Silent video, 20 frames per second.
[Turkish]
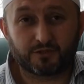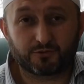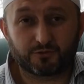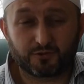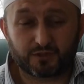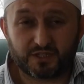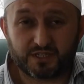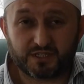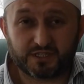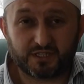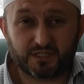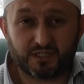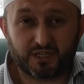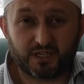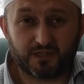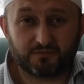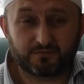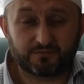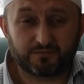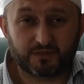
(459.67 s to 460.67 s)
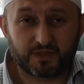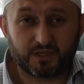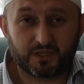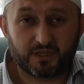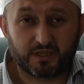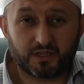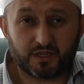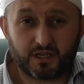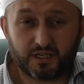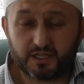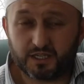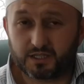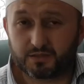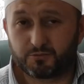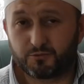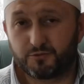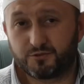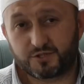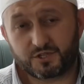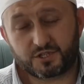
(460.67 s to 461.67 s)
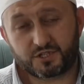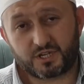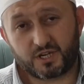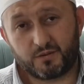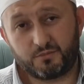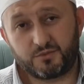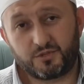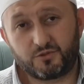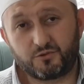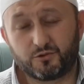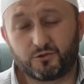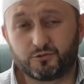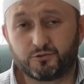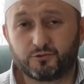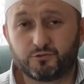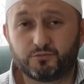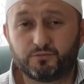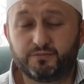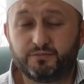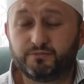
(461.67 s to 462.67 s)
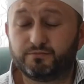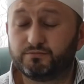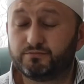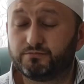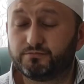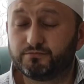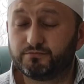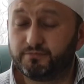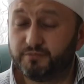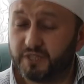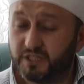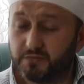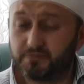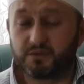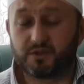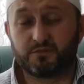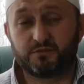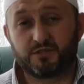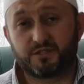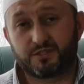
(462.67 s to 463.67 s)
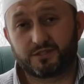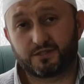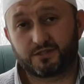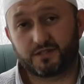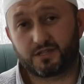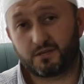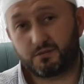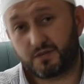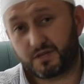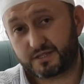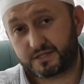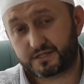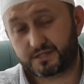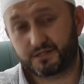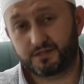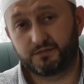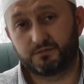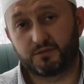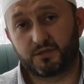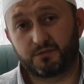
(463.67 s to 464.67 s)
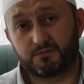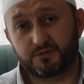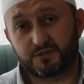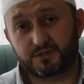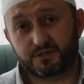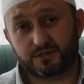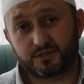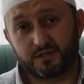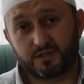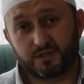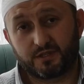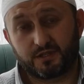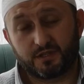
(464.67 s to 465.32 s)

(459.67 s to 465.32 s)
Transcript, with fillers: Dolayısıyla hayat boyunca caminin yolunu bilmemiş, namaz kılmamış,